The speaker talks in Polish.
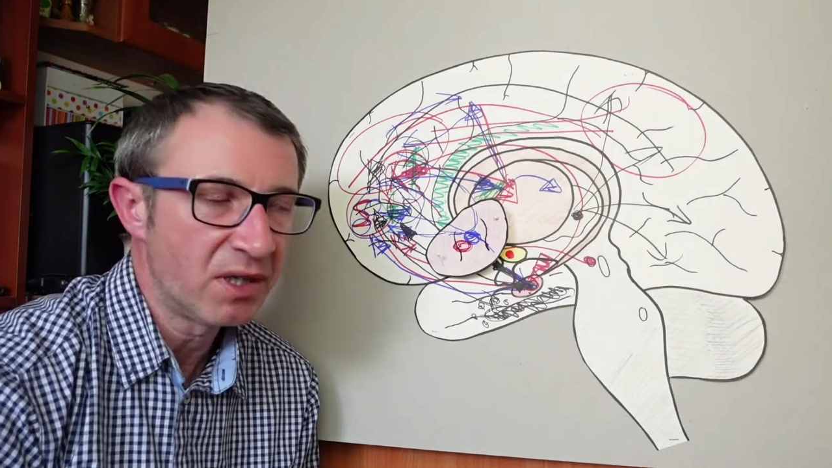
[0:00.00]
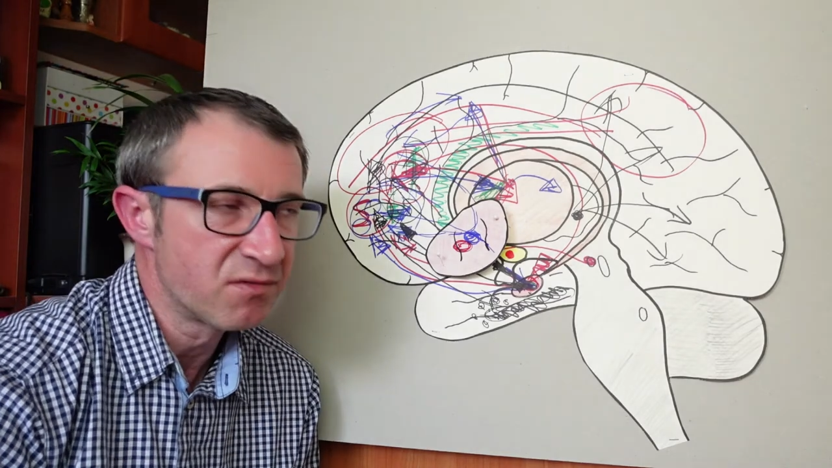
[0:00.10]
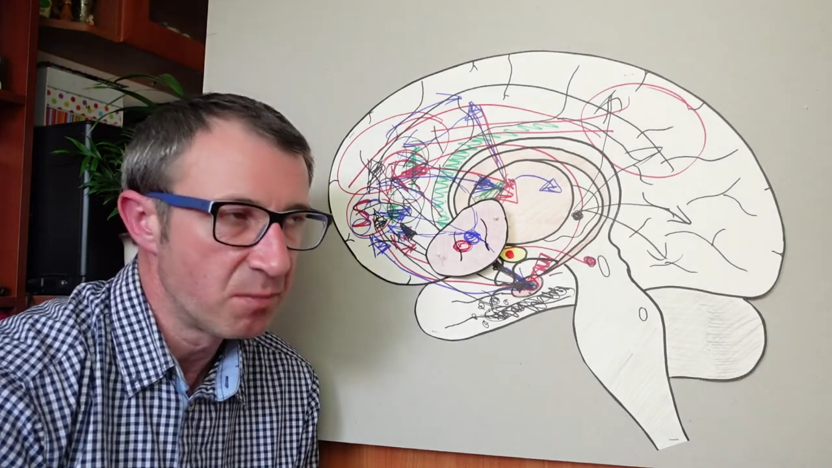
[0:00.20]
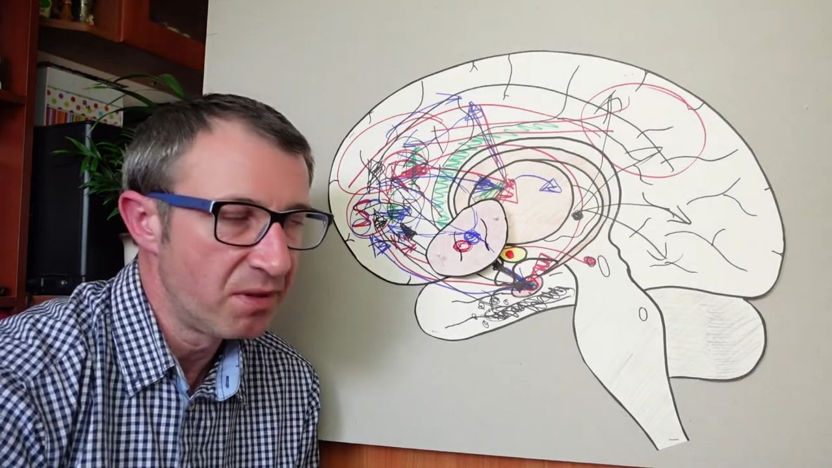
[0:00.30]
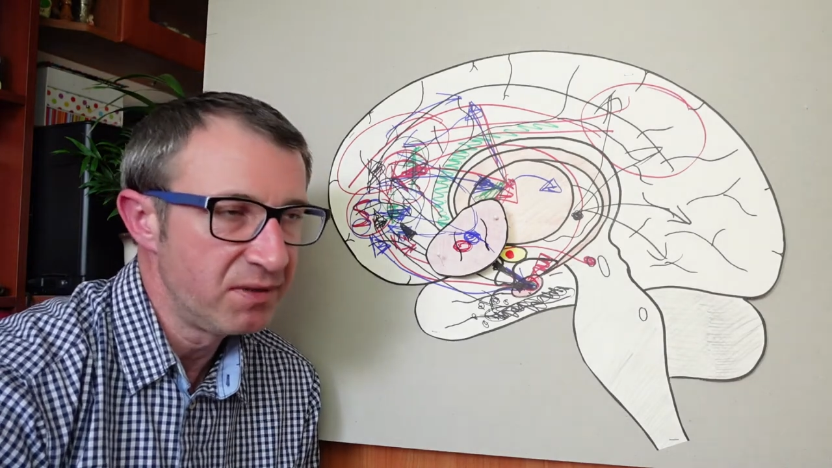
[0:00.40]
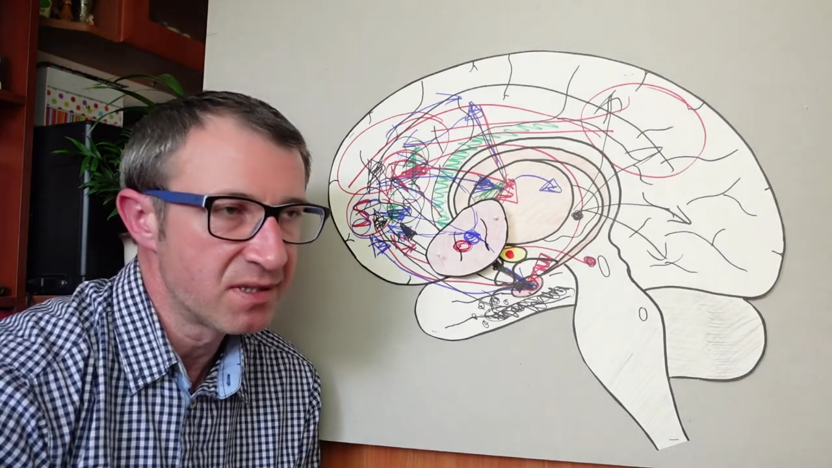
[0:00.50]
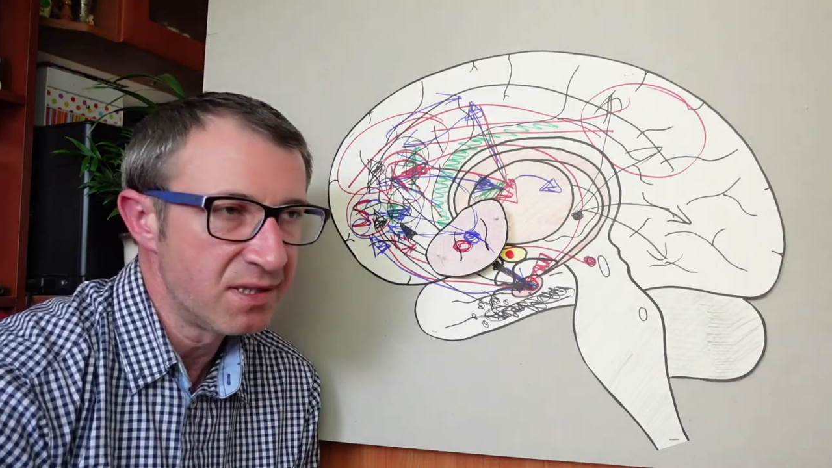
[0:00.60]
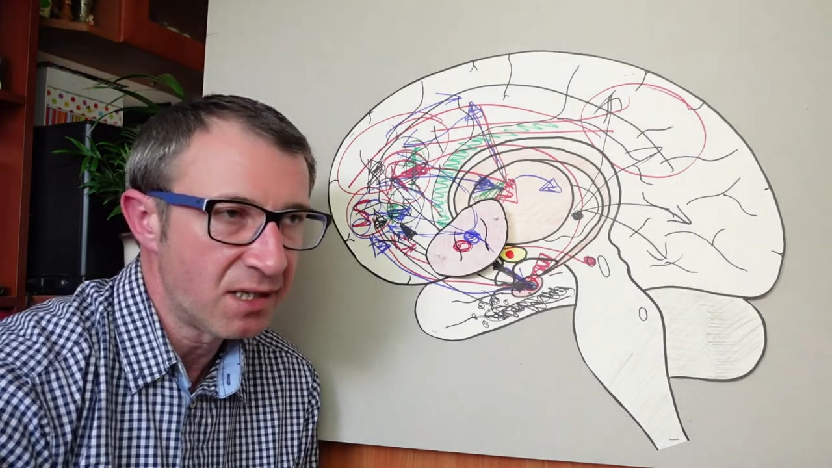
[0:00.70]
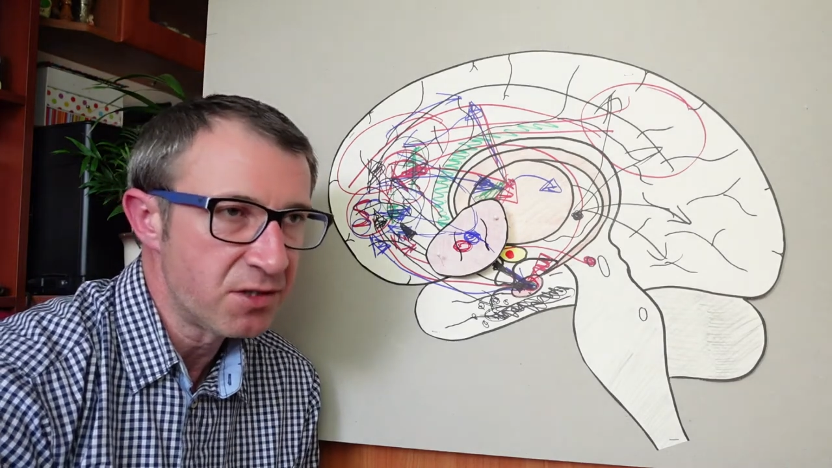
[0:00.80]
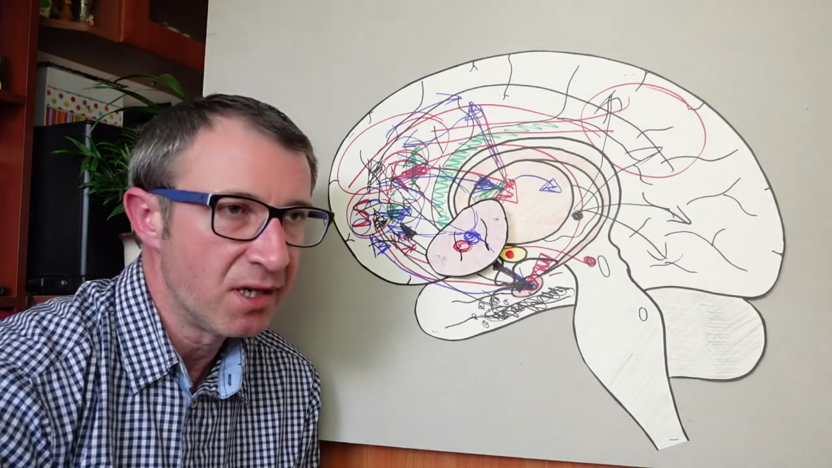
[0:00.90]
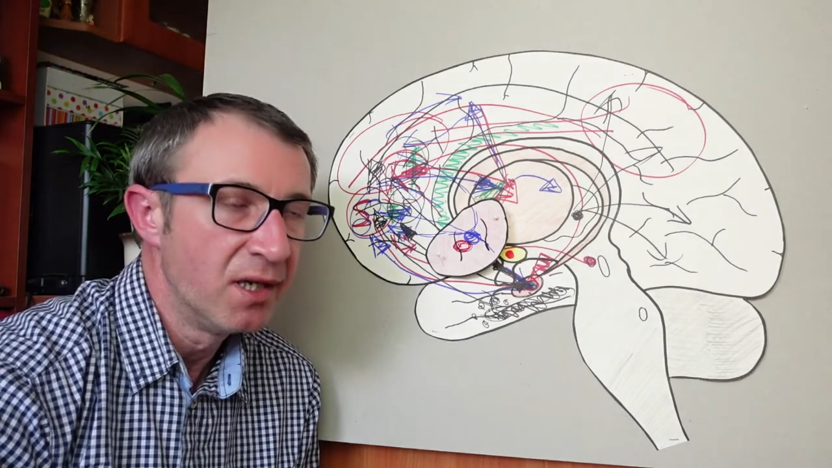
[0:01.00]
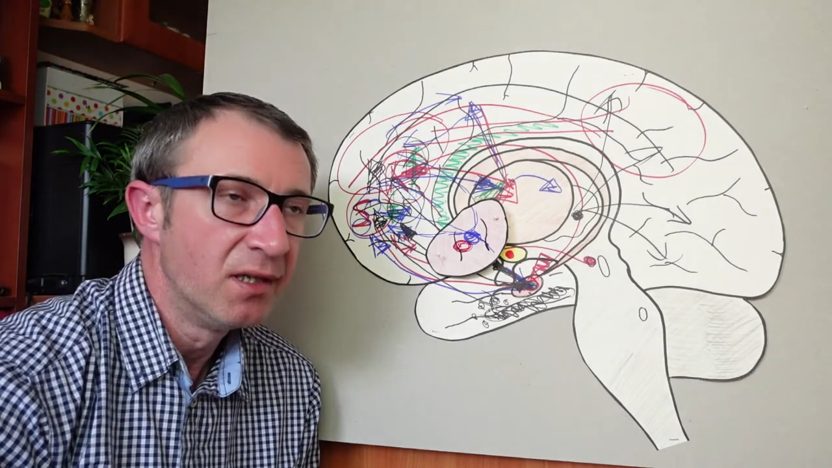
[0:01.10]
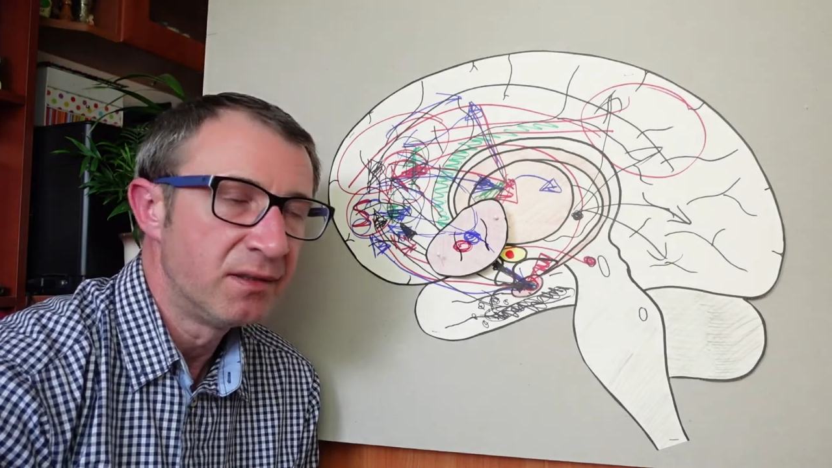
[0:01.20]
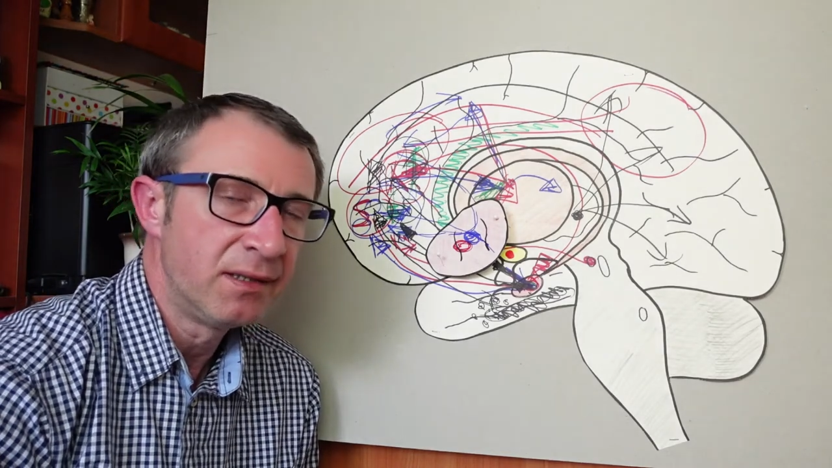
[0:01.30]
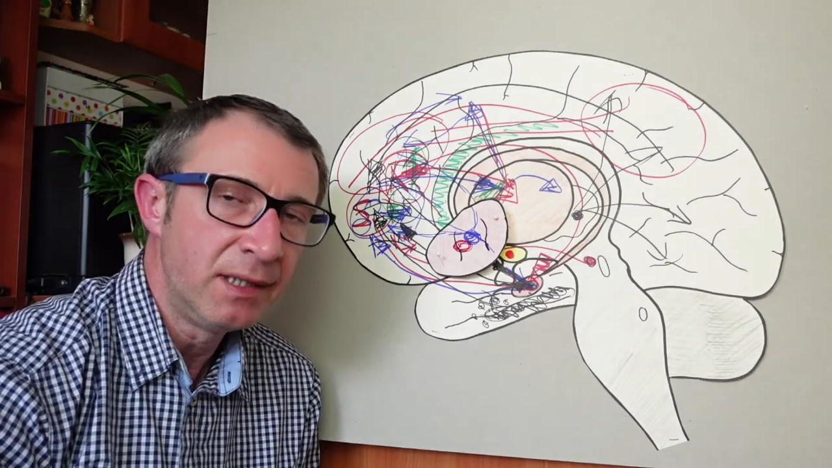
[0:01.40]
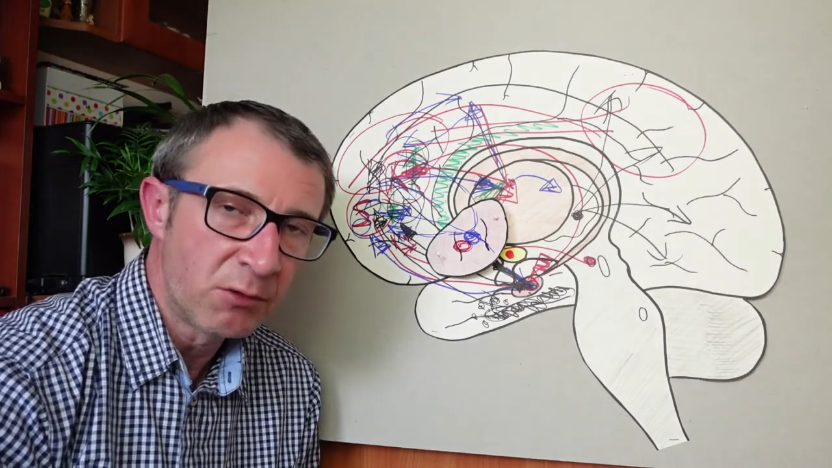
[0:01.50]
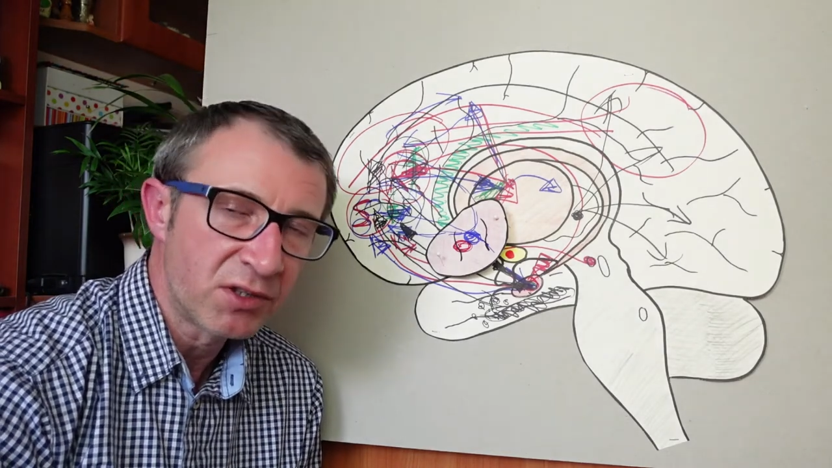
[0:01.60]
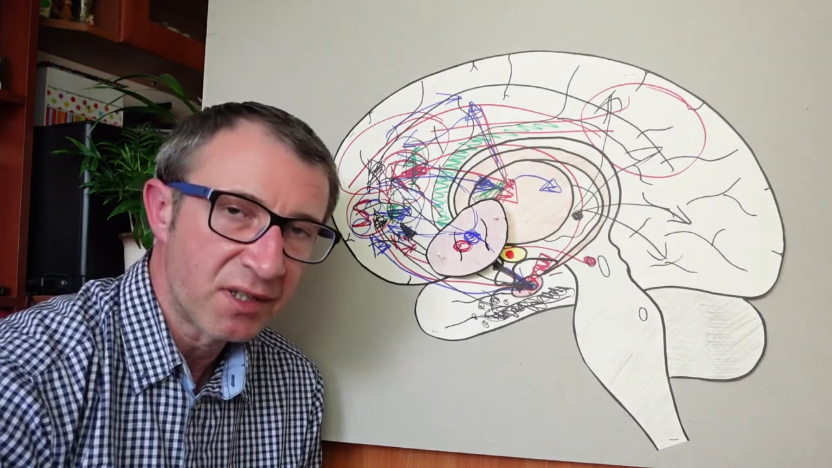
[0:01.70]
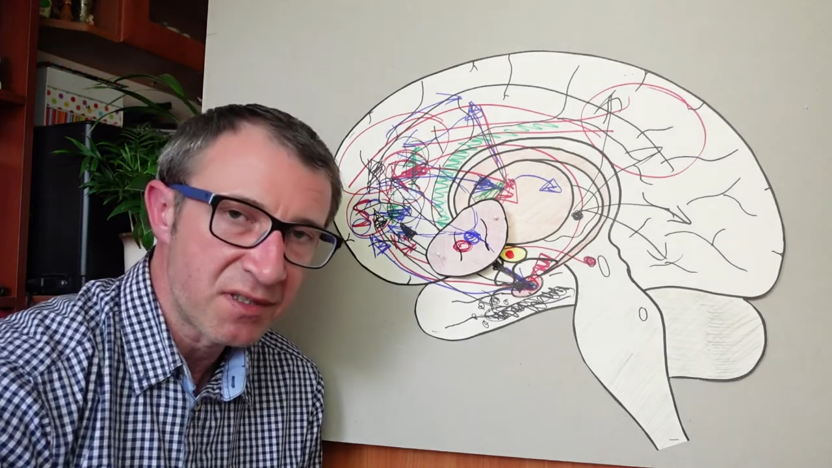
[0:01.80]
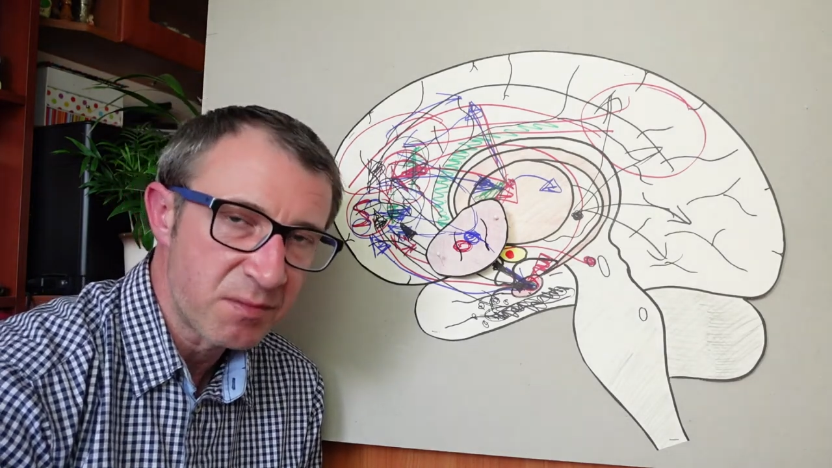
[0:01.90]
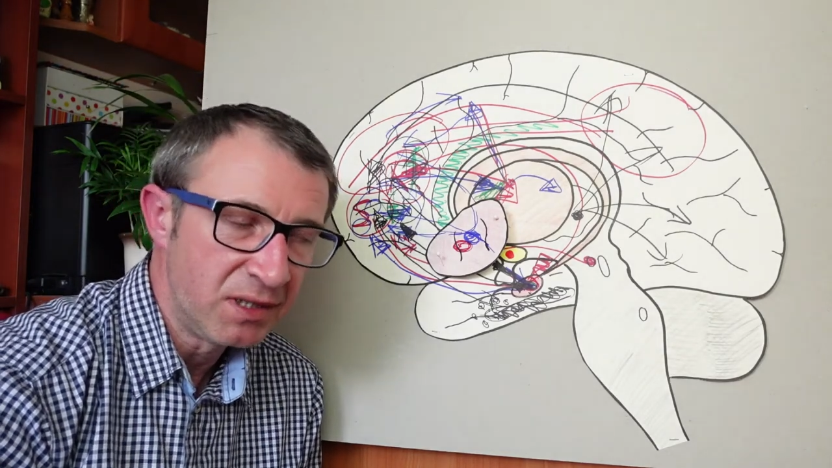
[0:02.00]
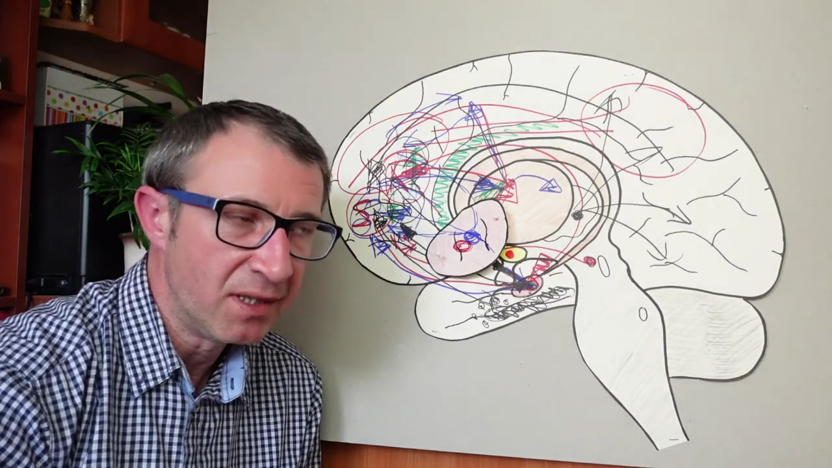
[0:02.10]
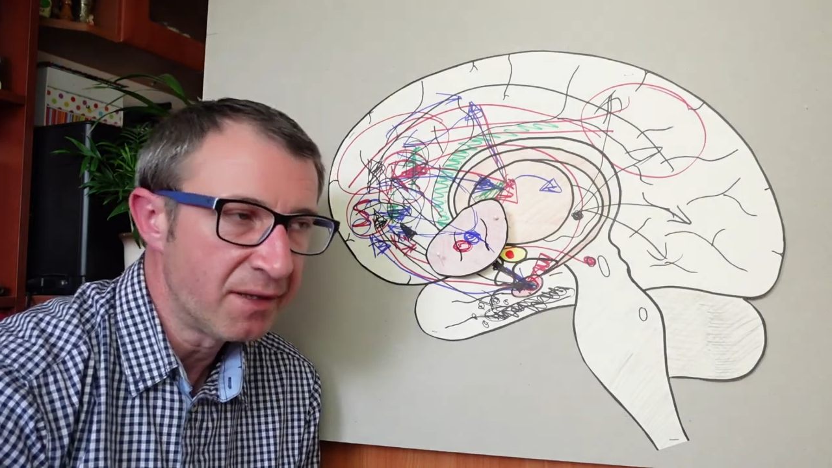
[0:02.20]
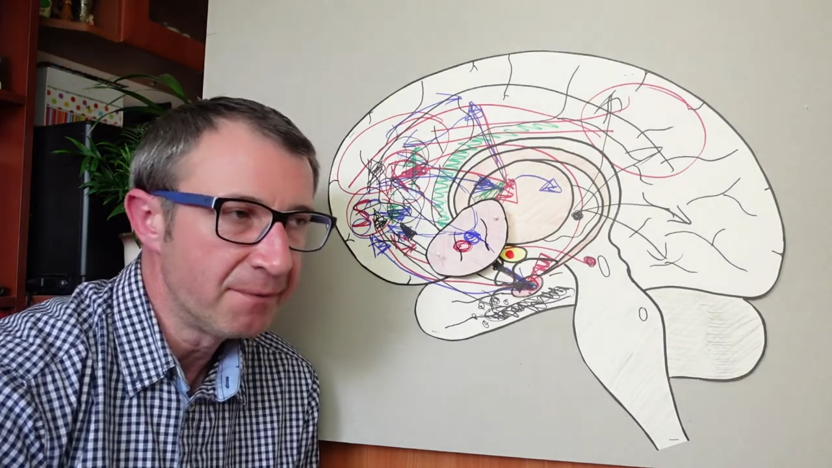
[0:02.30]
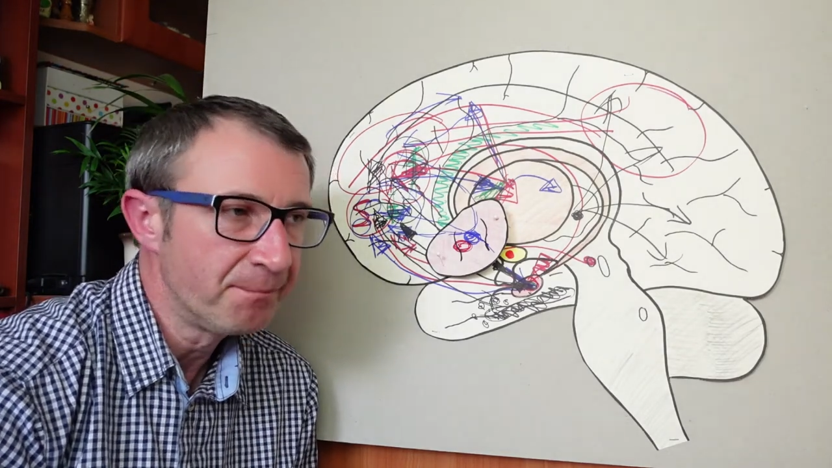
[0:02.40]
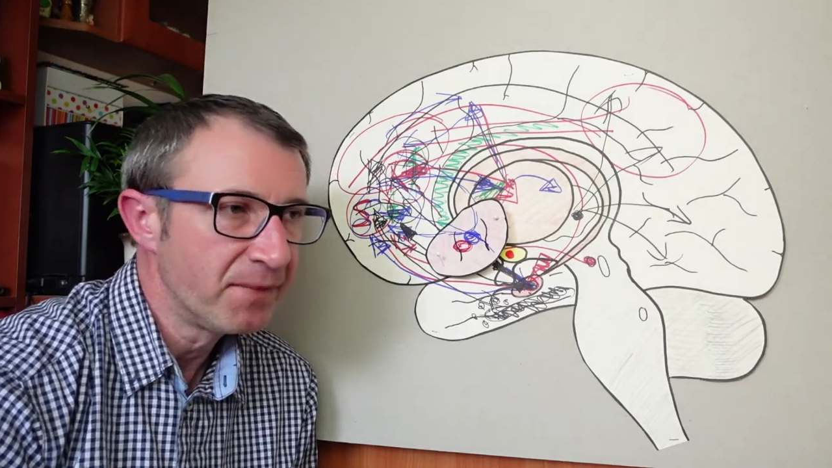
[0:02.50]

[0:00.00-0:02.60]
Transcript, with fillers: Państwo pewnie znacie ten neurotransmiter.